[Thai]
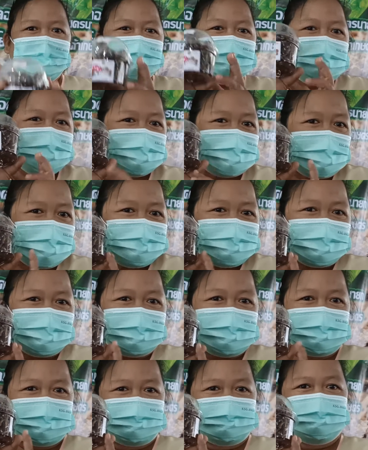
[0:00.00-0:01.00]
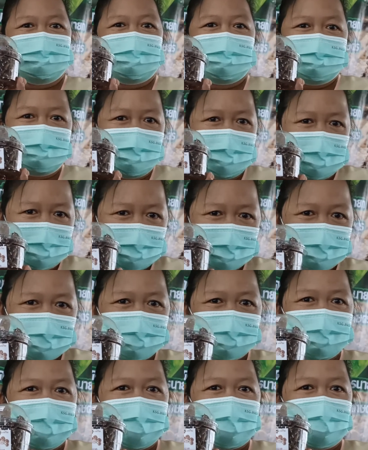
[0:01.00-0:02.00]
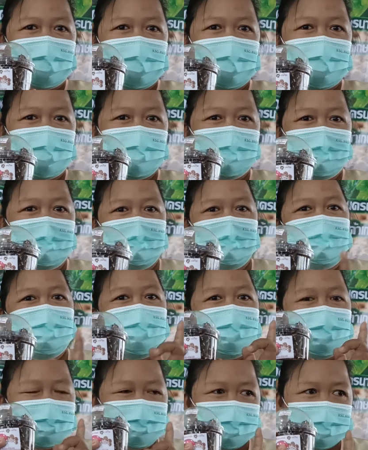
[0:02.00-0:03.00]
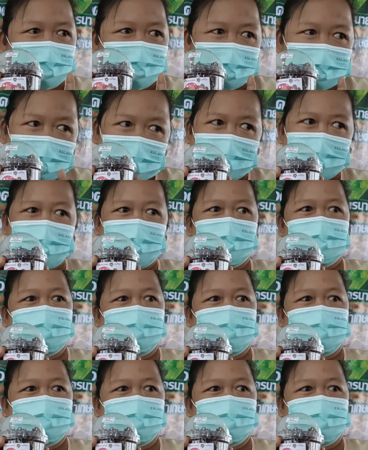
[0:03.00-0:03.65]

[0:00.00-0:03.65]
นี่ก็เป็นอีกหนึ่งเมนูนะคะ เห็ดของเรา